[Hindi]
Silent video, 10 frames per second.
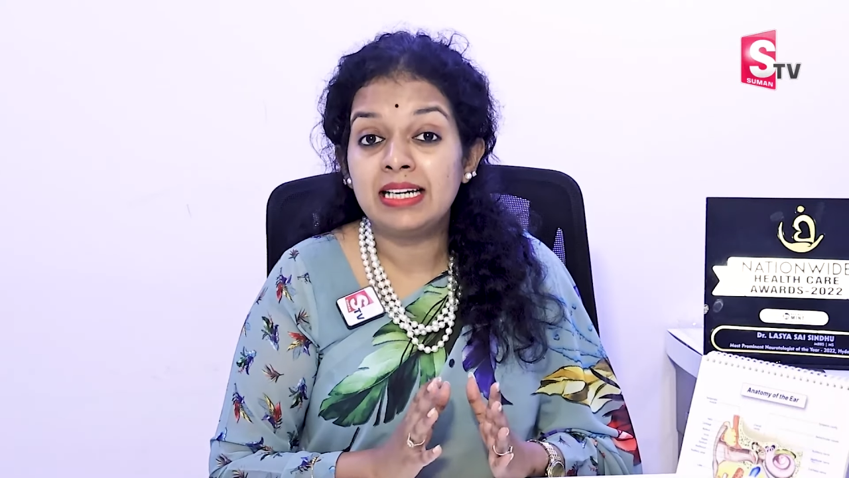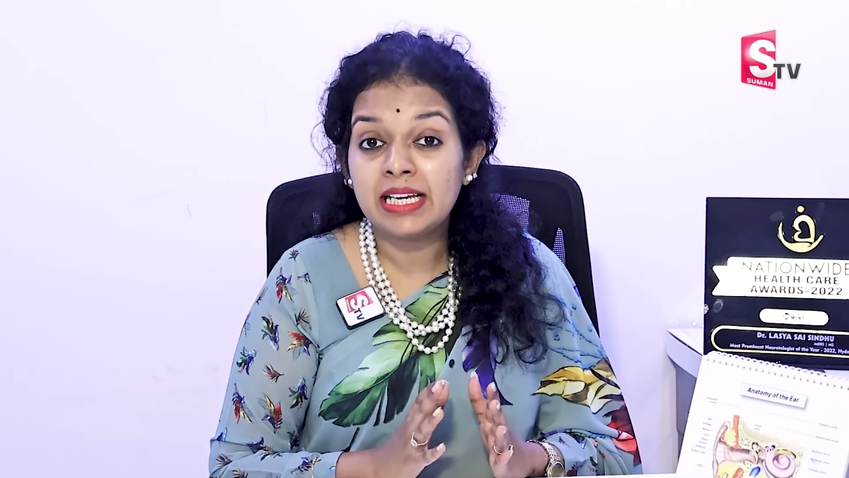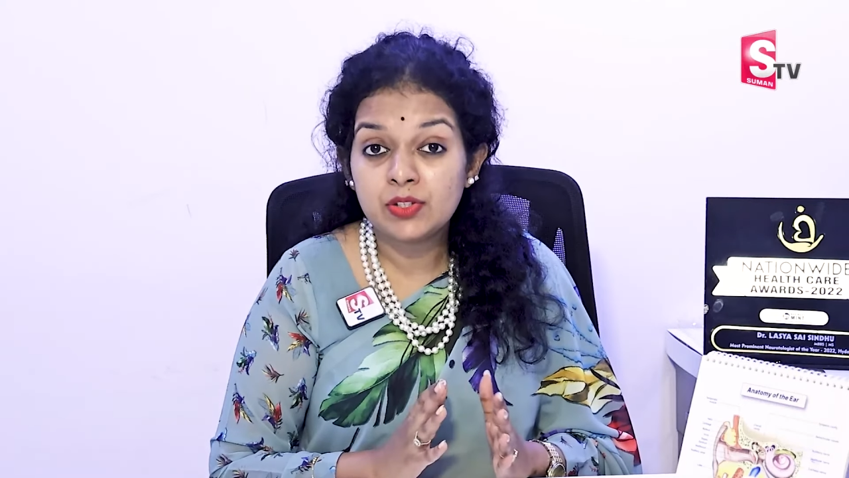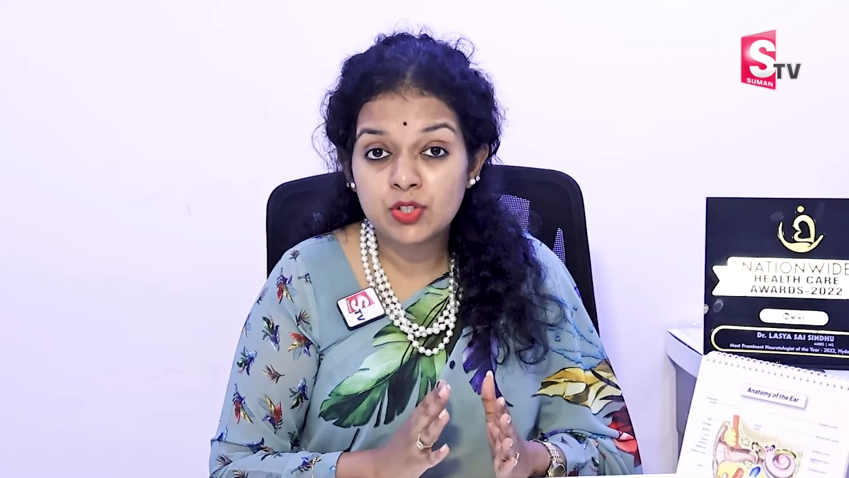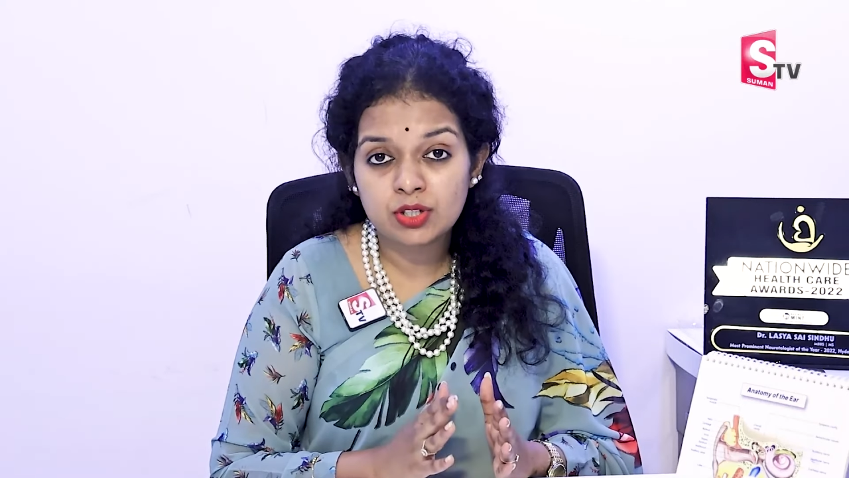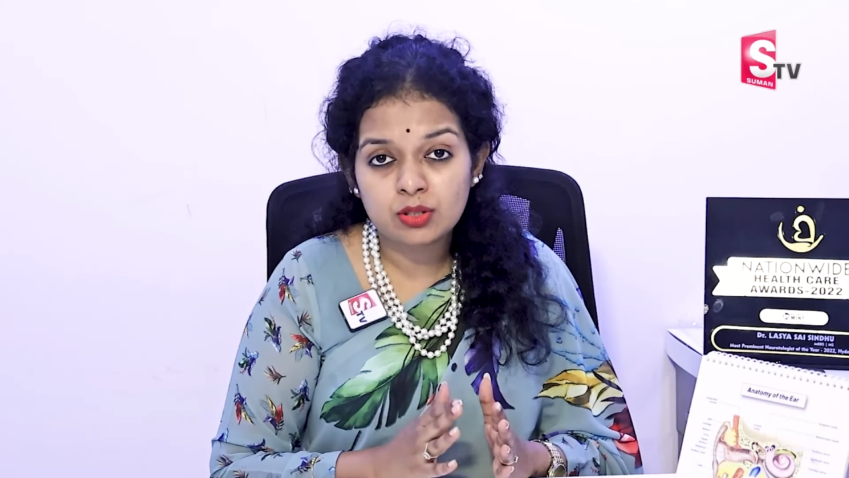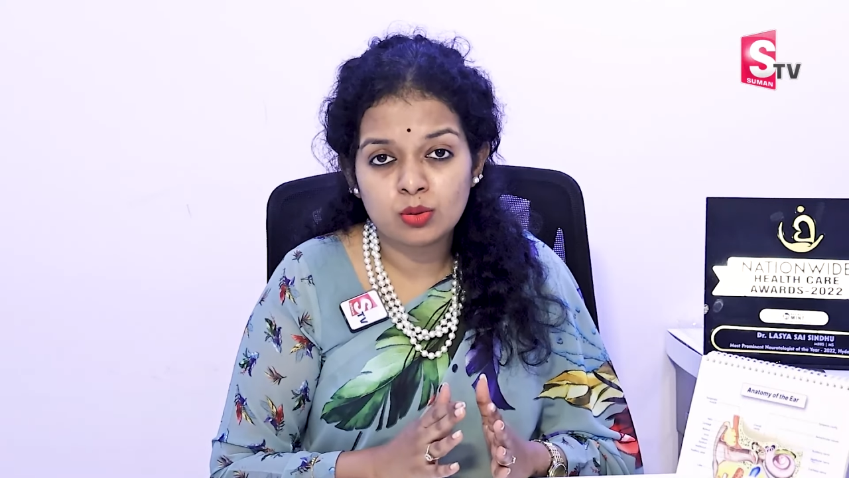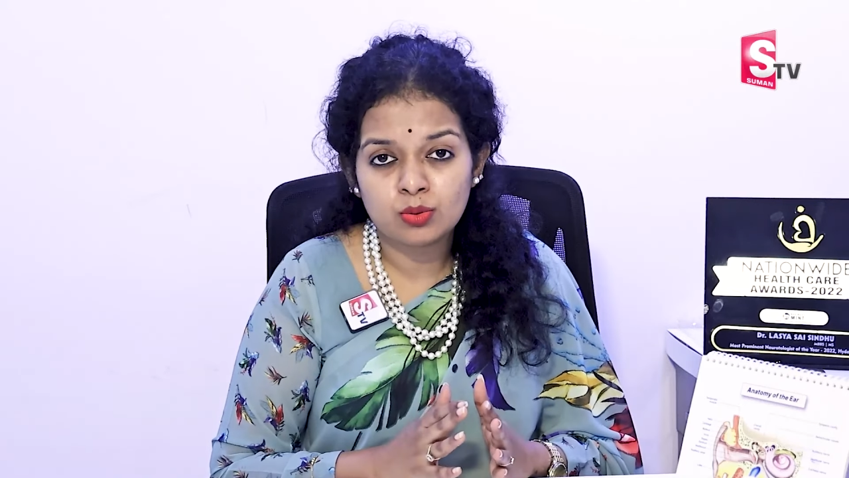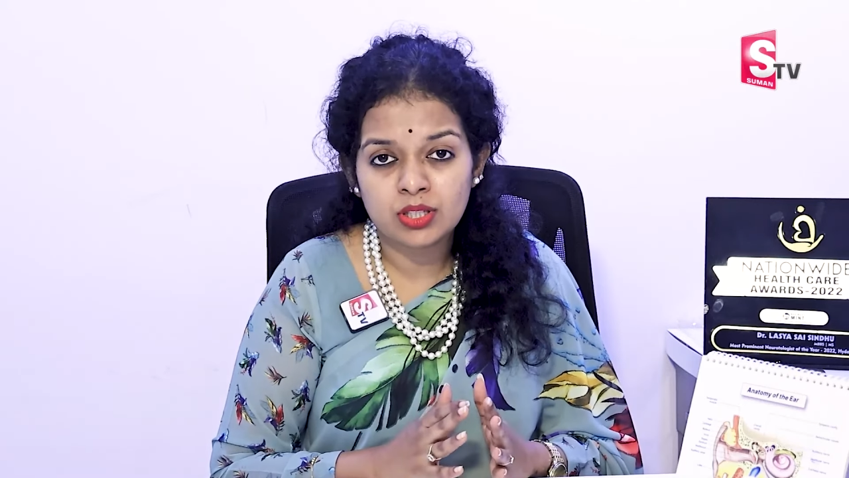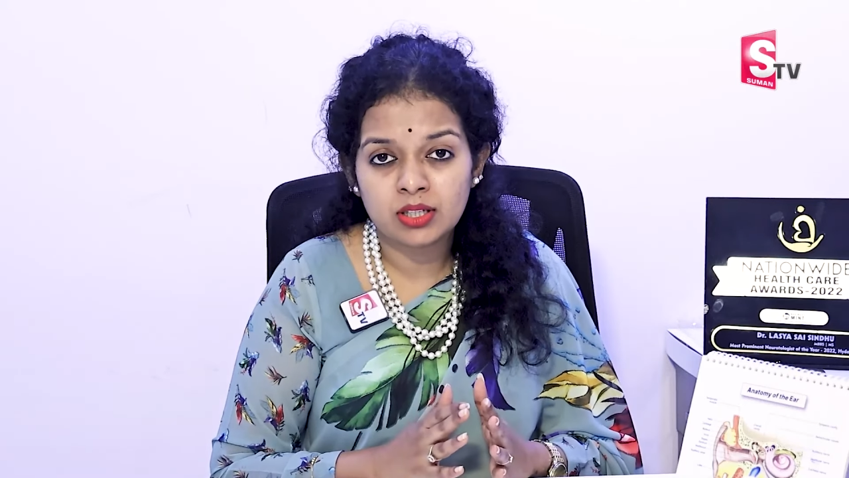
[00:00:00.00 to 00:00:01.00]

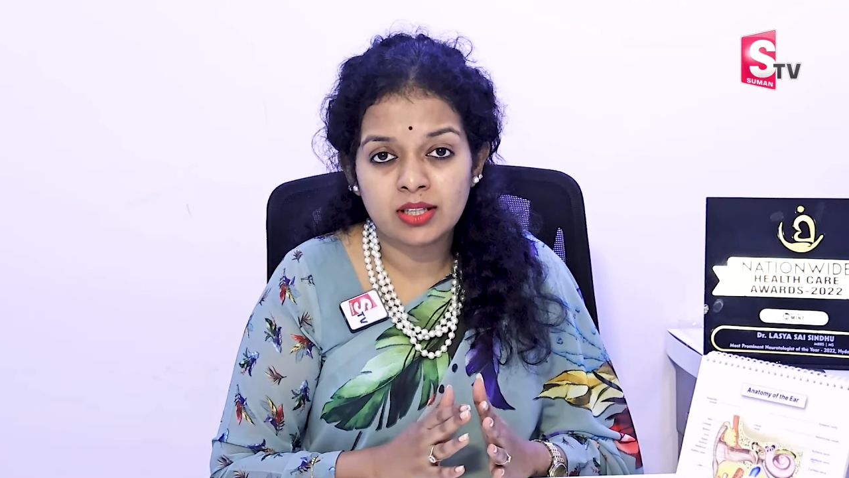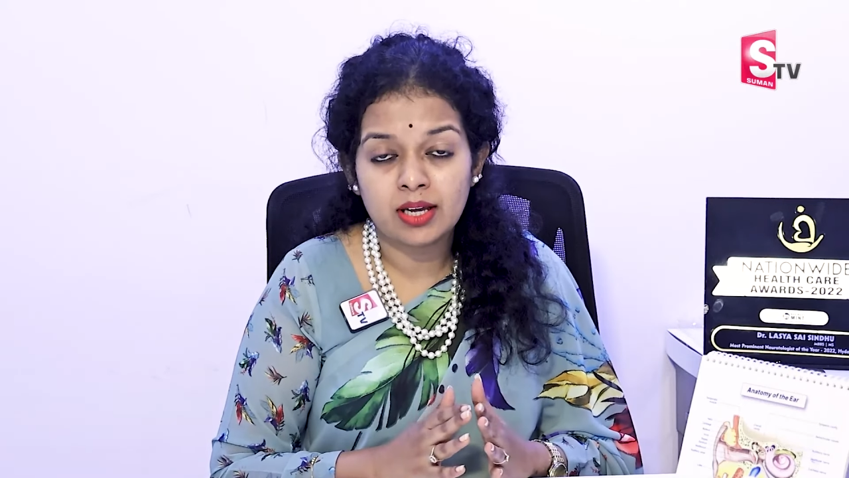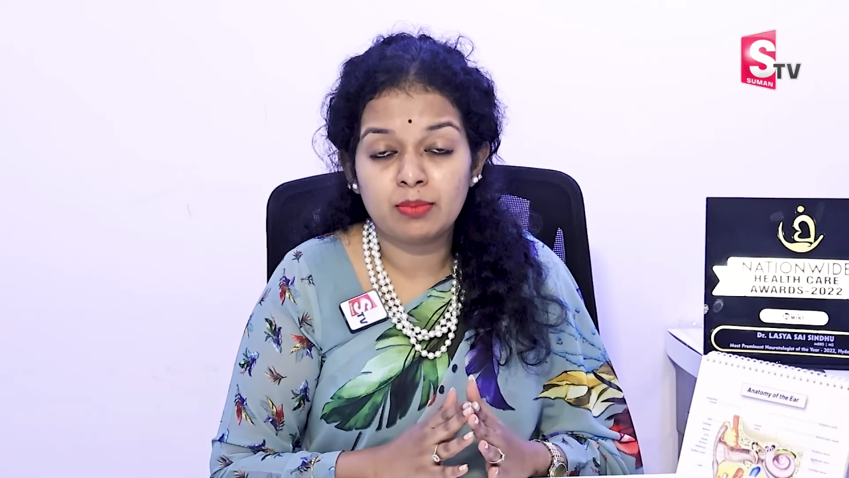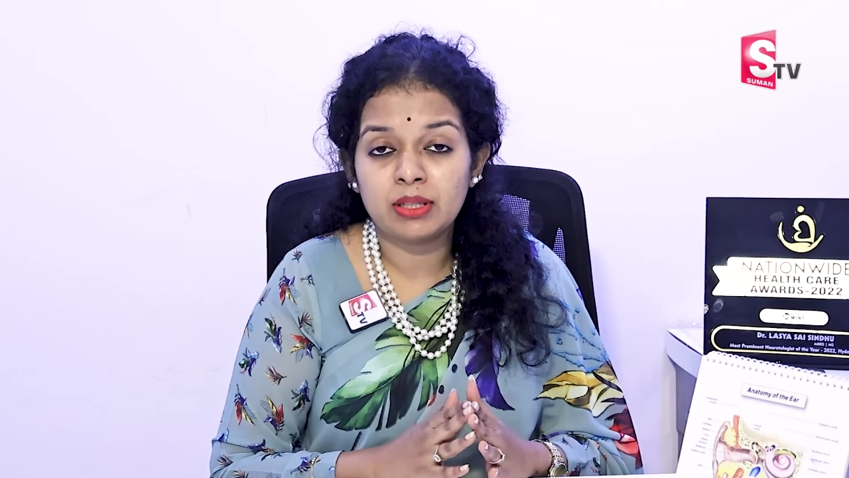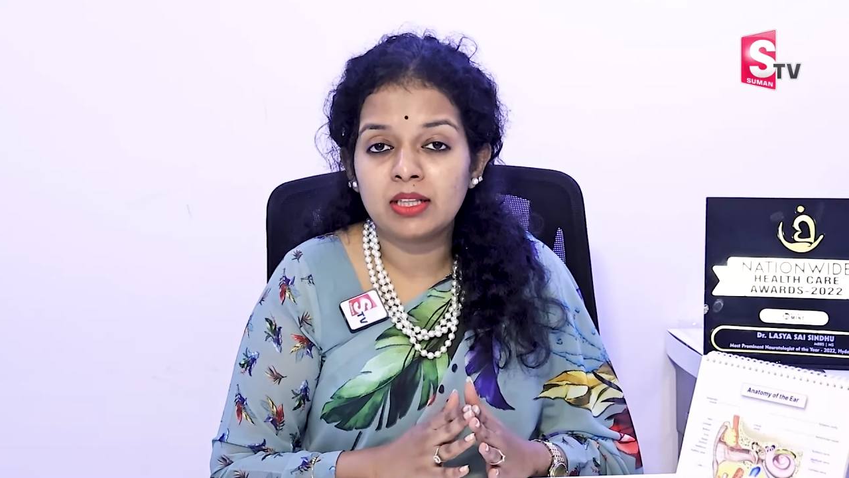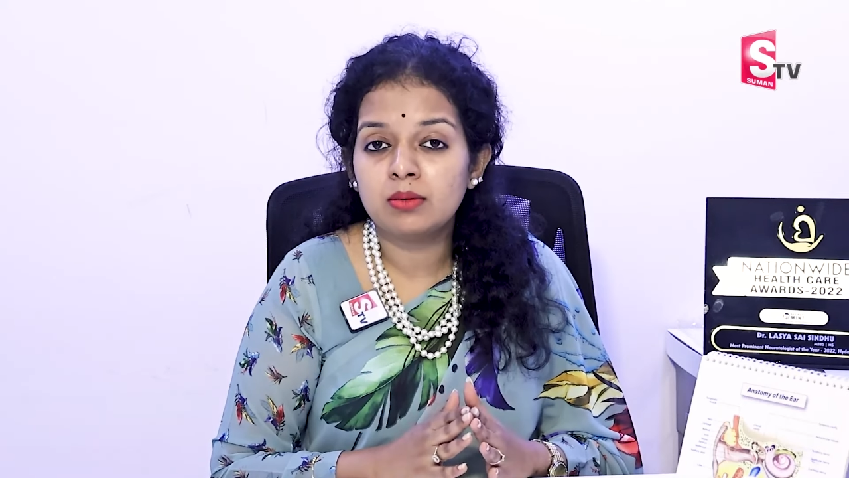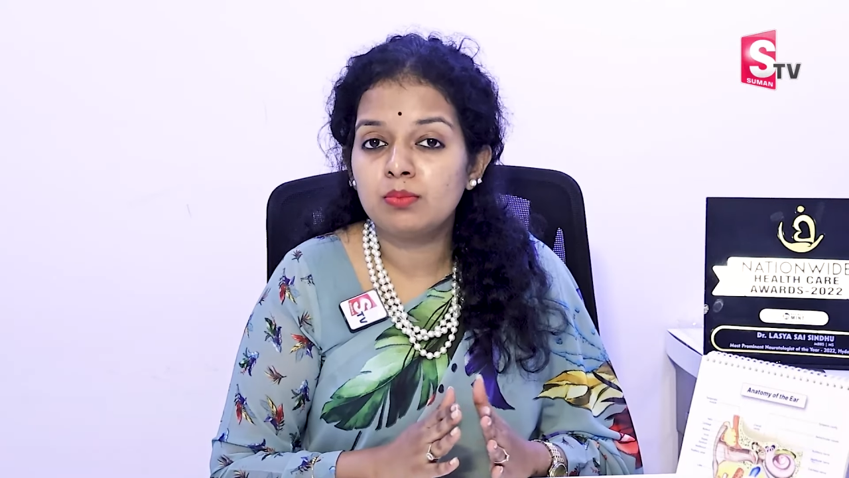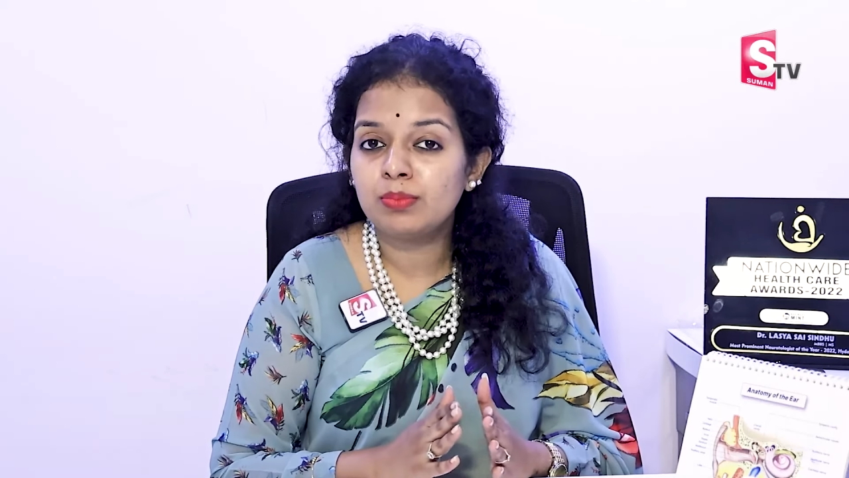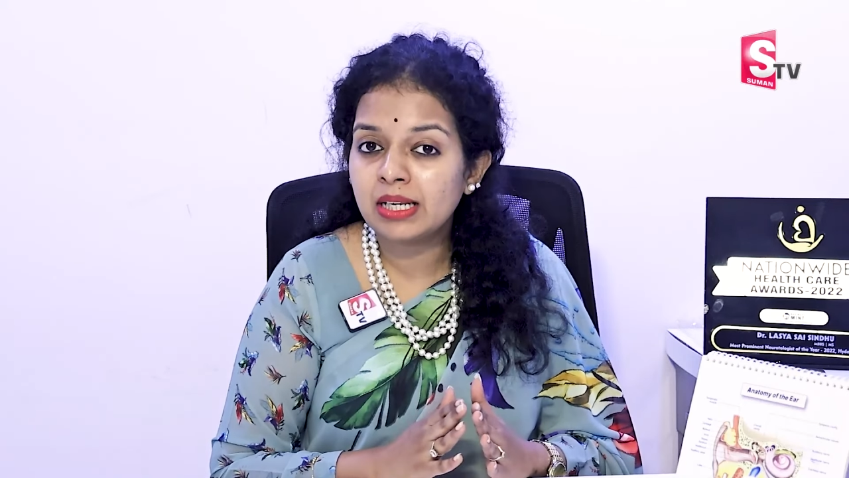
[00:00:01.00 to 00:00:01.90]
डेंजरस हो सकता है मतलब